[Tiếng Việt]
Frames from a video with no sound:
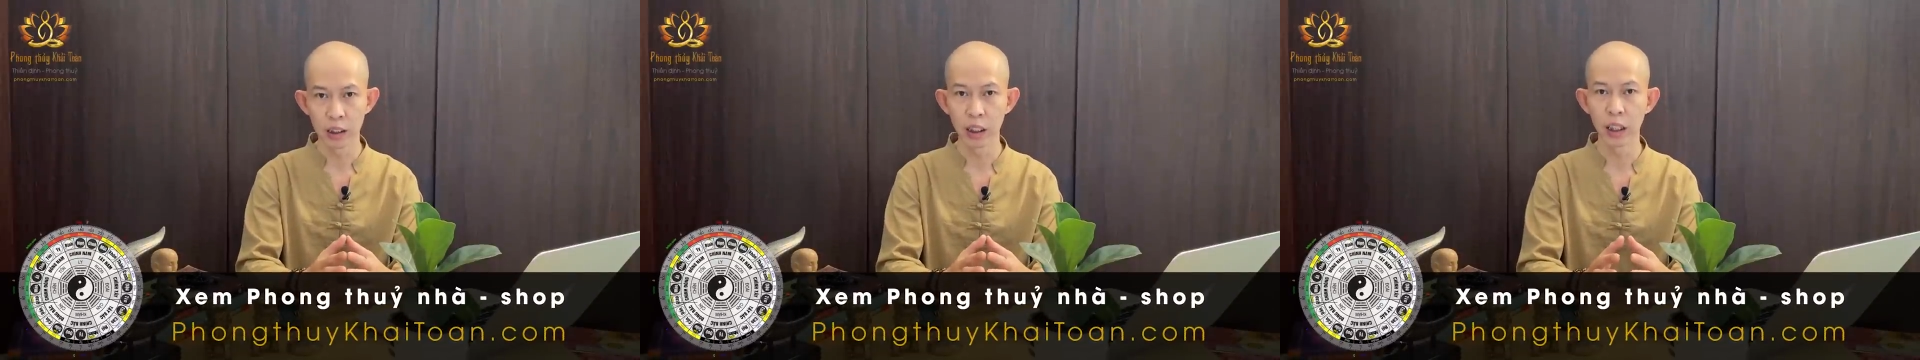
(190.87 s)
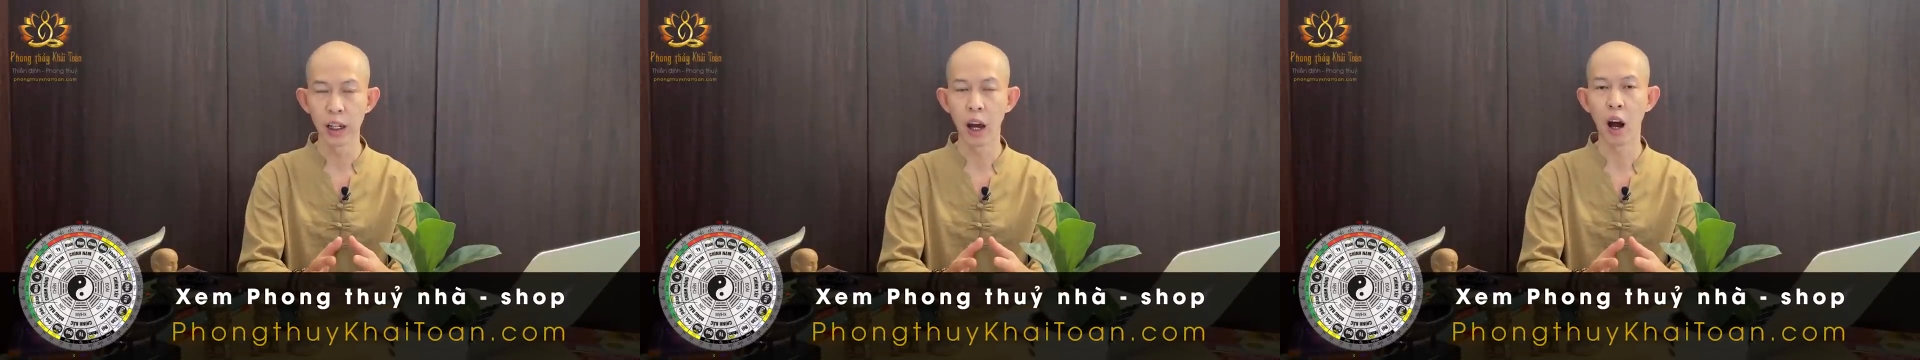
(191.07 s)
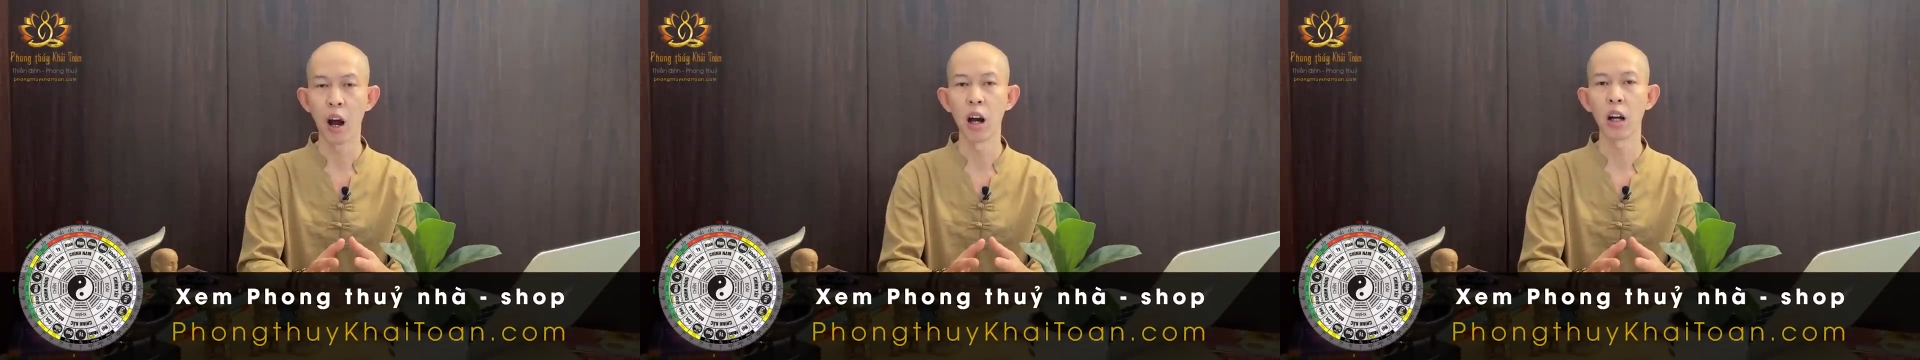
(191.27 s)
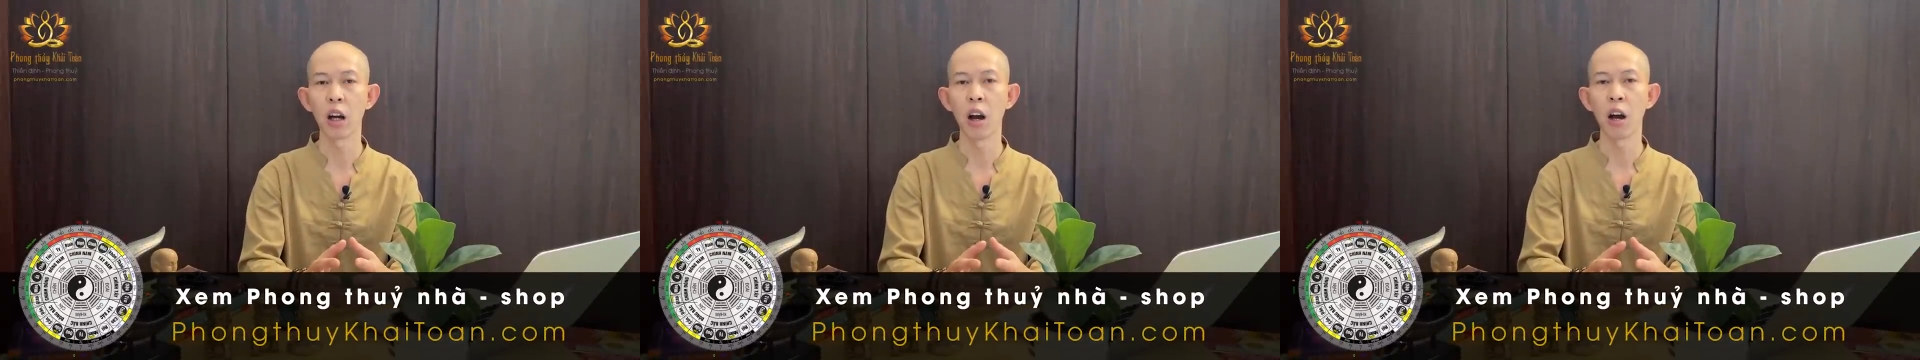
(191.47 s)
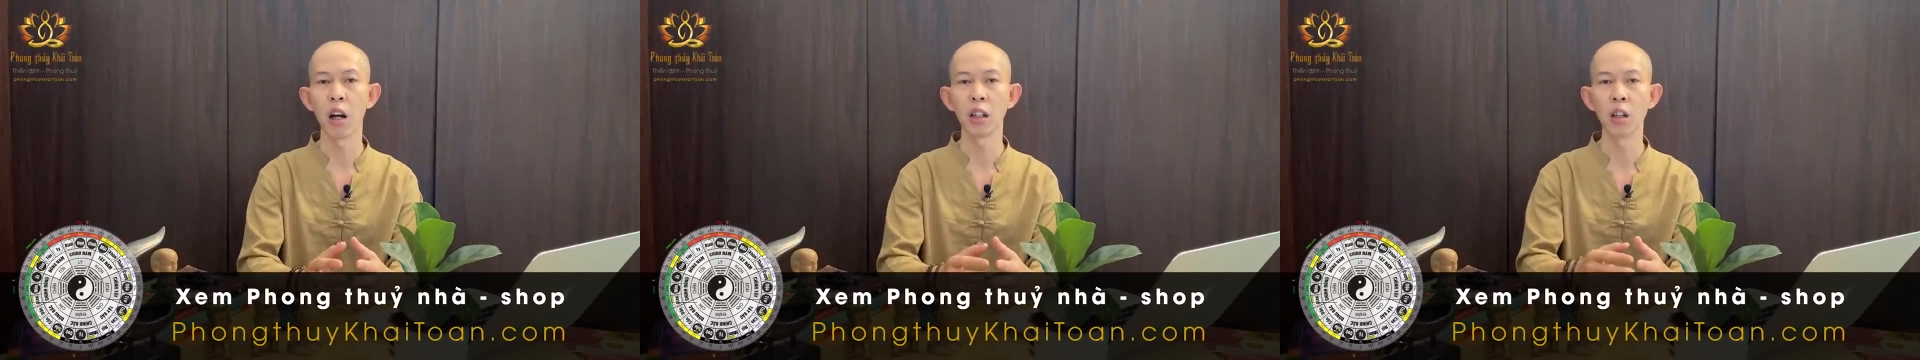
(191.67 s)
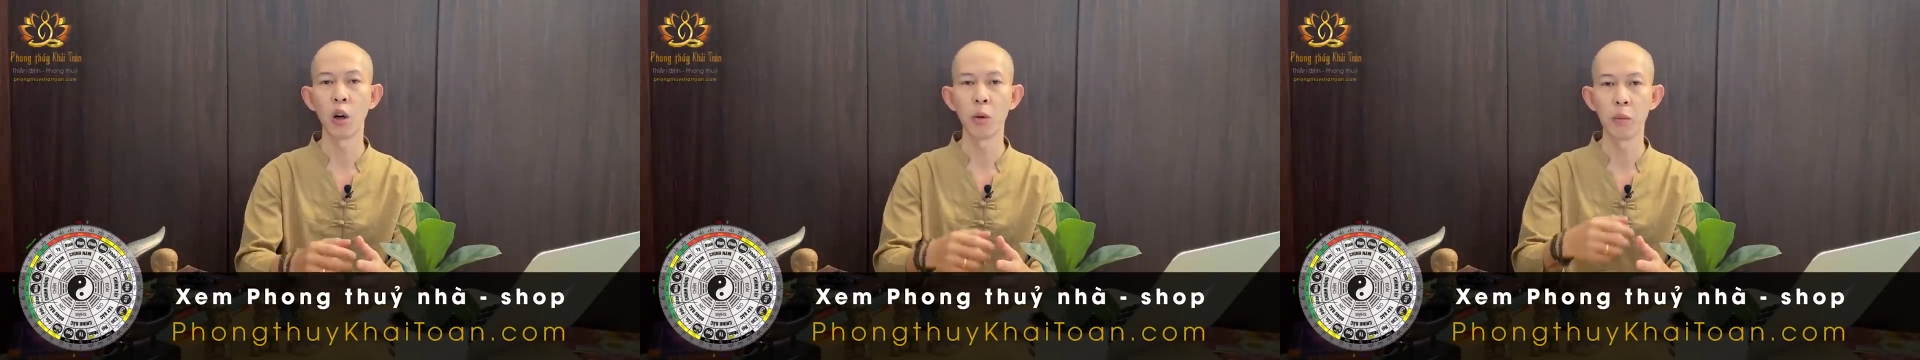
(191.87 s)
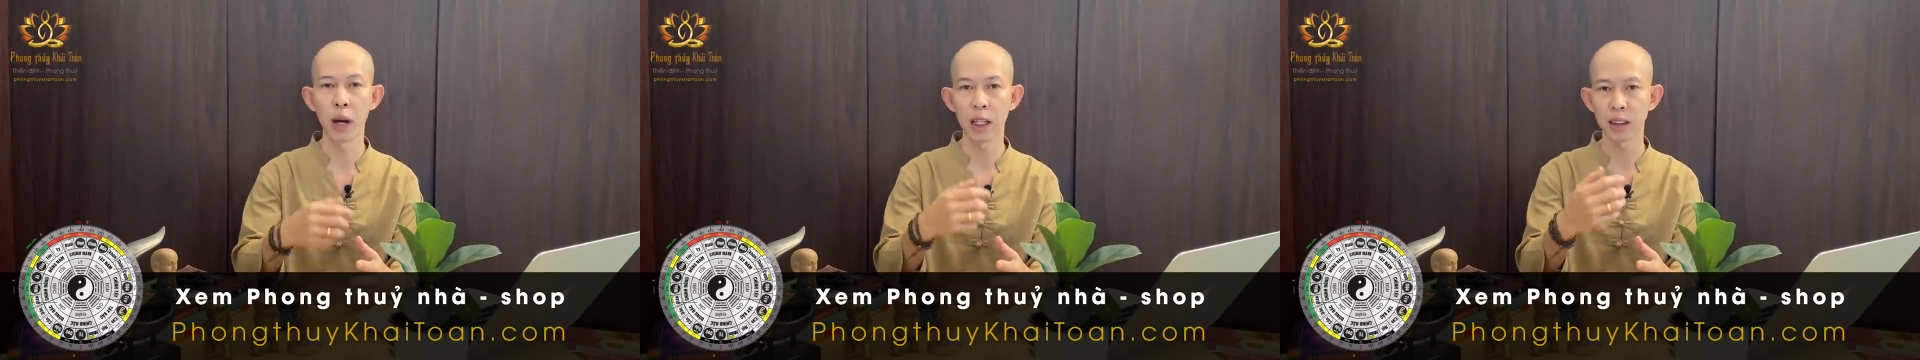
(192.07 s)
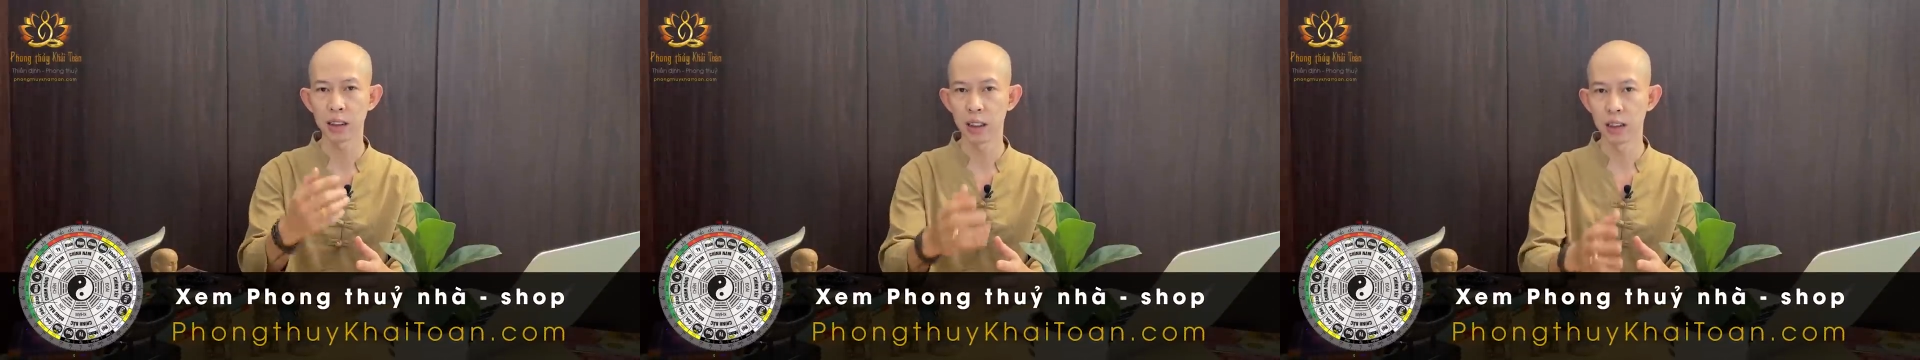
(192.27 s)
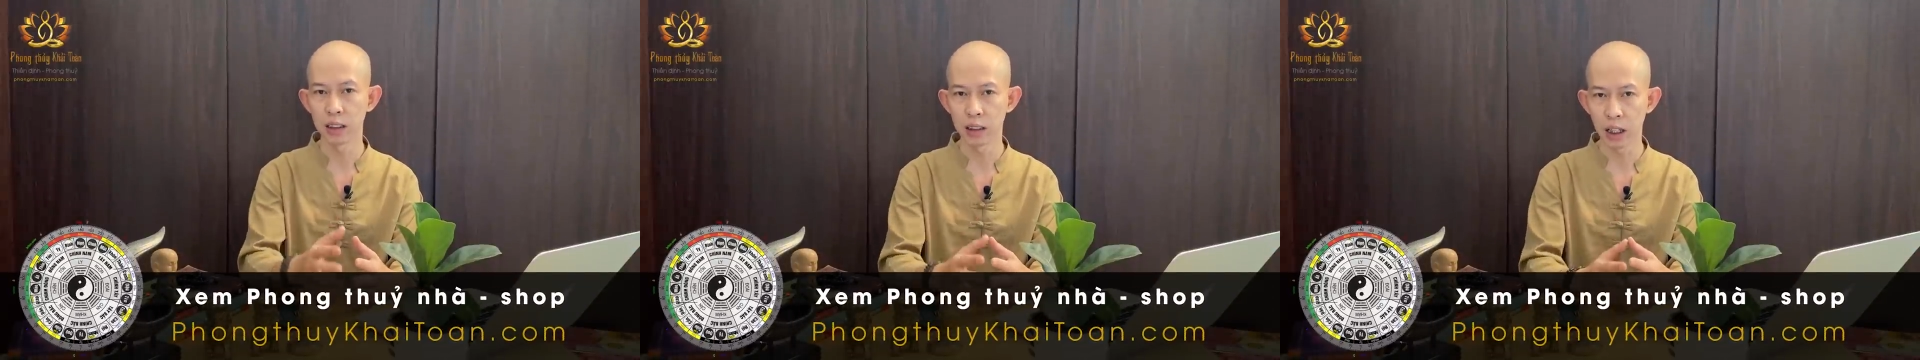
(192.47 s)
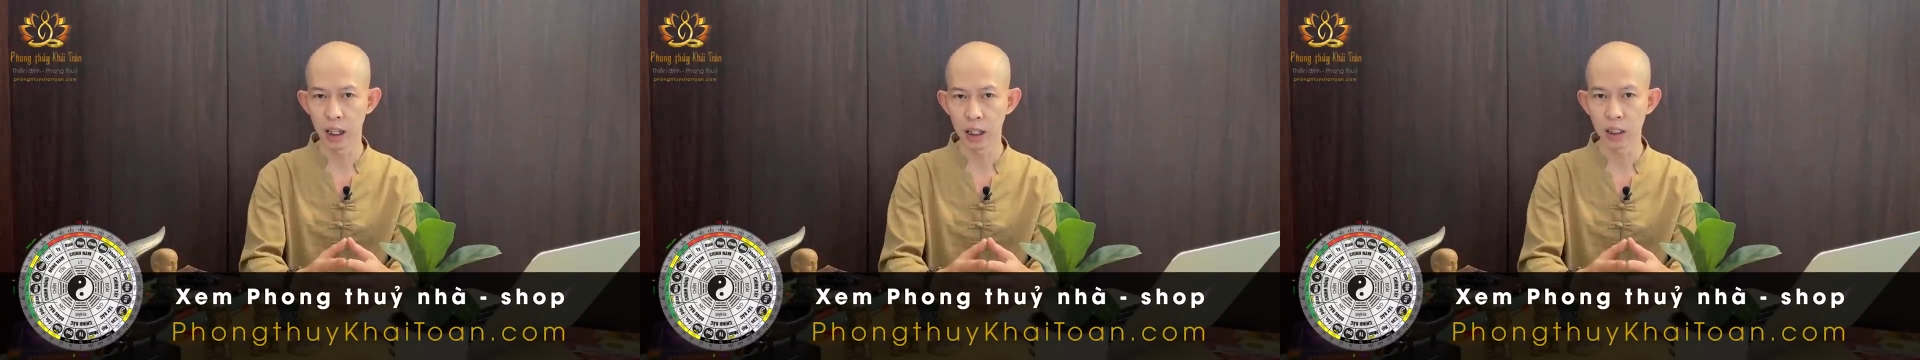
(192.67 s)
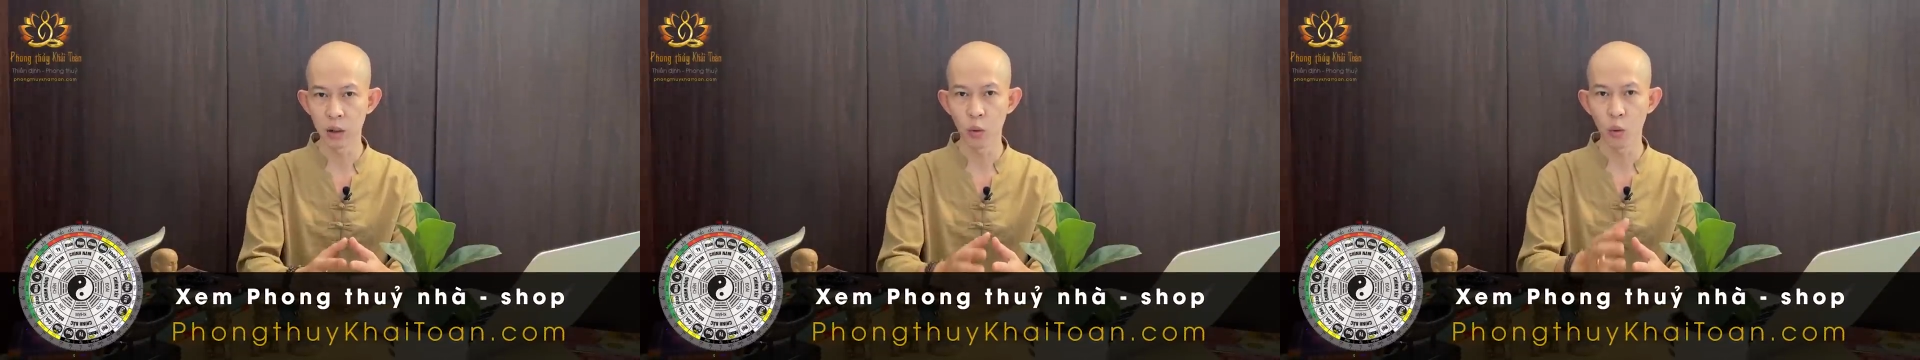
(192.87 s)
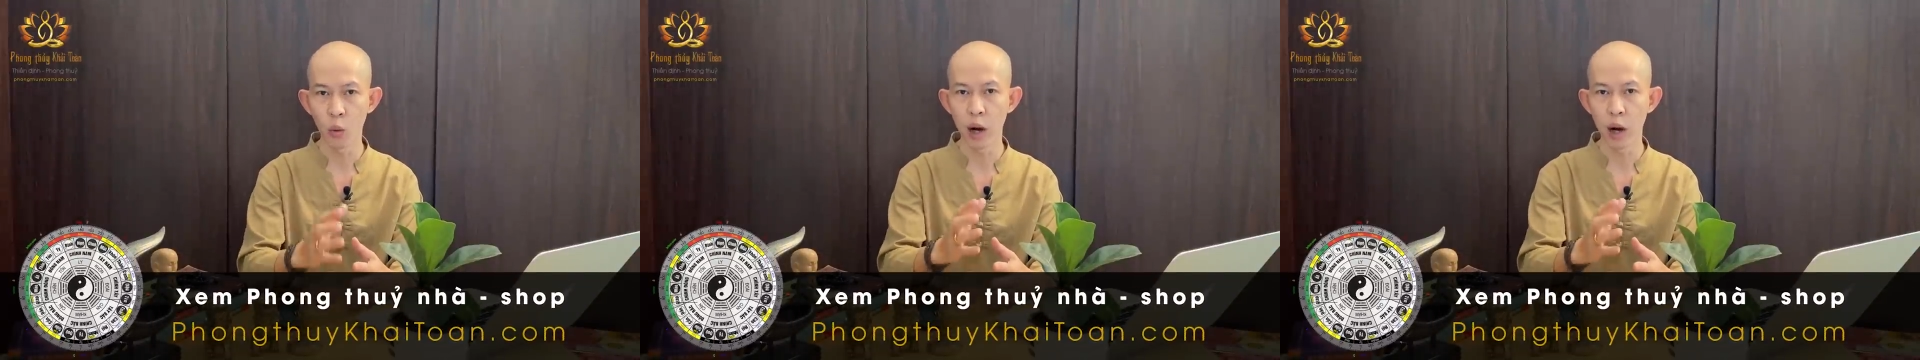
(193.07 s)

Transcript: nhưng họ có đôi mắt tinh tế,